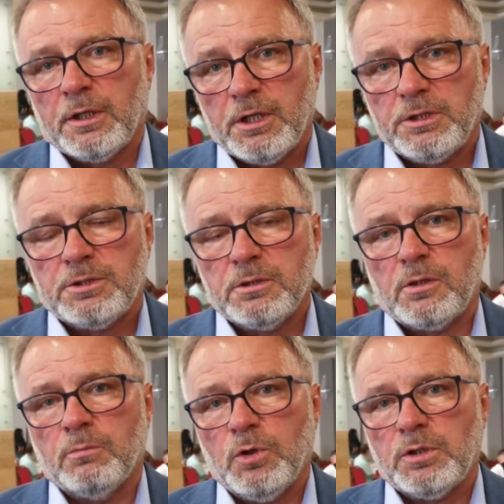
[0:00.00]
Kiedy
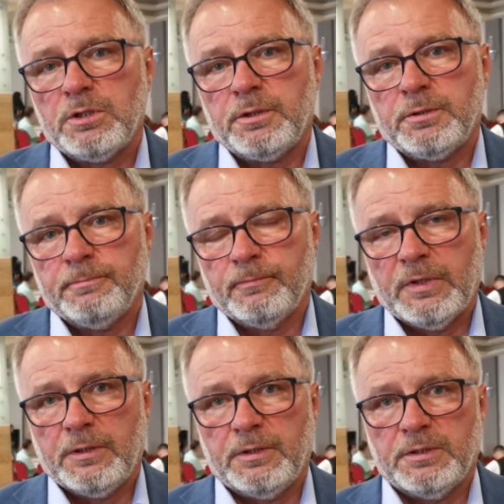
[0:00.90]
tylko mogę, e,
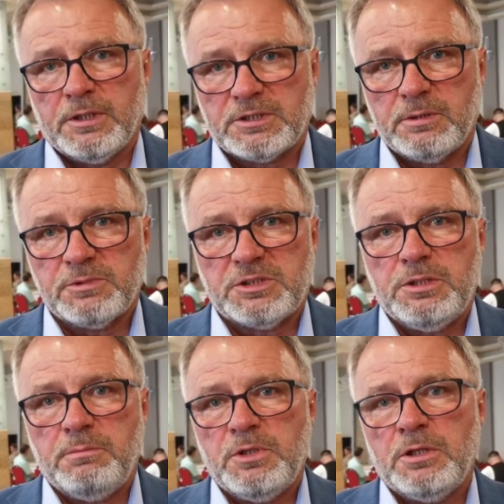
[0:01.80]
jestem z
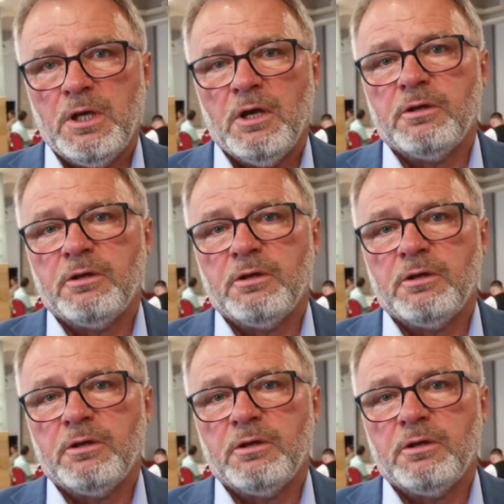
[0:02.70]
nimi.